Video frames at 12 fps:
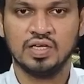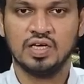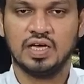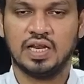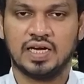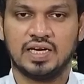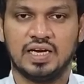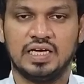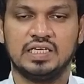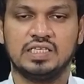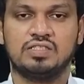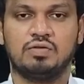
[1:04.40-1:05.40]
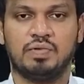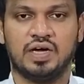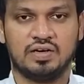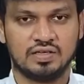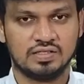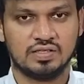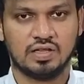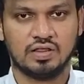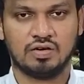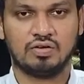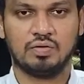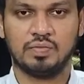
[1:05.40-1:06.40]
ఇలాంటి లేటెస్ట్ ప్యాటర్న్స్ అంతా
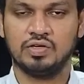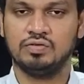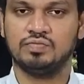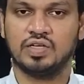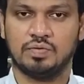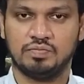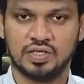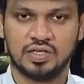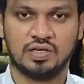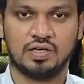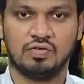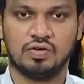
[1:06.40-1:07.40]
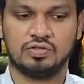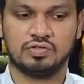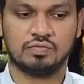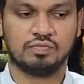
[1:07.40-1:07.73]
కూడా మీరు అప్డేటెడ్గా ఉండొచ్చు